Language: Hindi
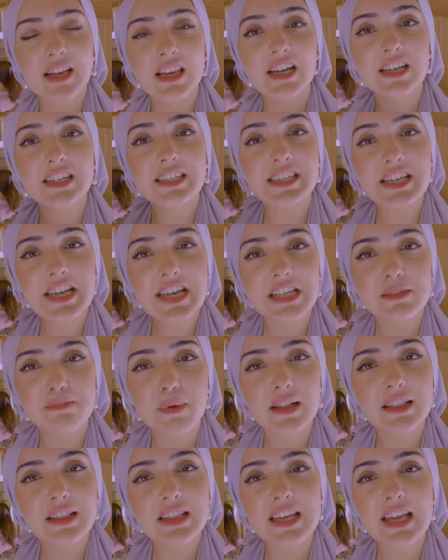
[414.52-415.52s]
अलग टीज़
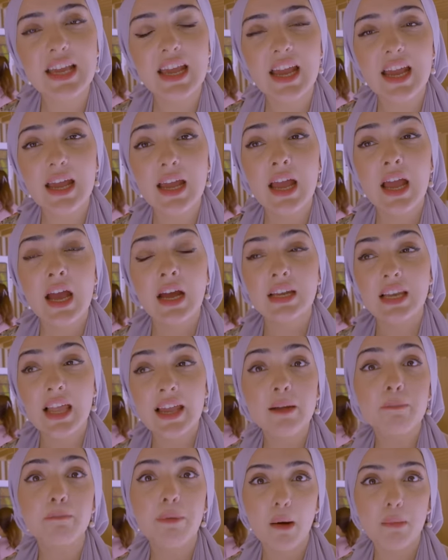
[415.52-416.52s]
बनती हैं
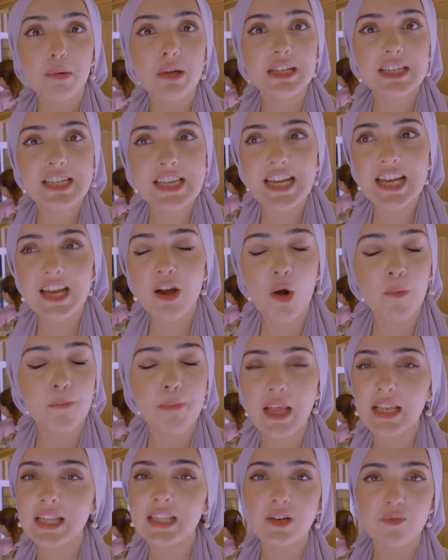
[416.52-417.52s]
लाइक बबल टी और
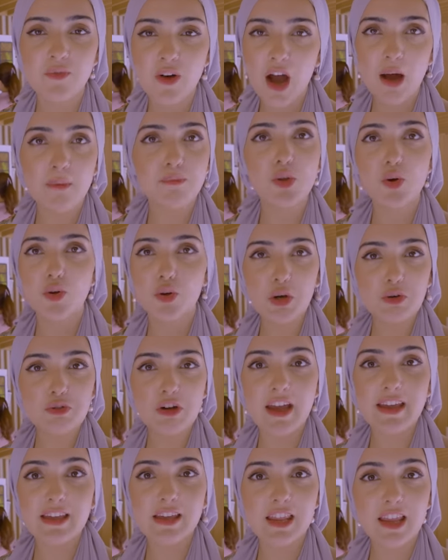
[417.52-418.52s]
पहली दफ़ा हम दोनों
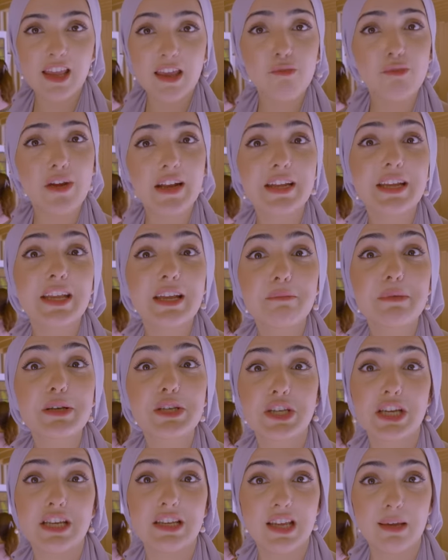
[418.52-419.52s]
ट्राई करेंगे वेंडिंग
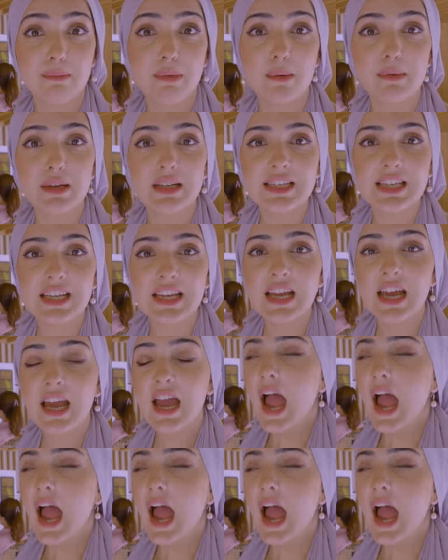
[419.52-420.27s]
मशीन की बबल टी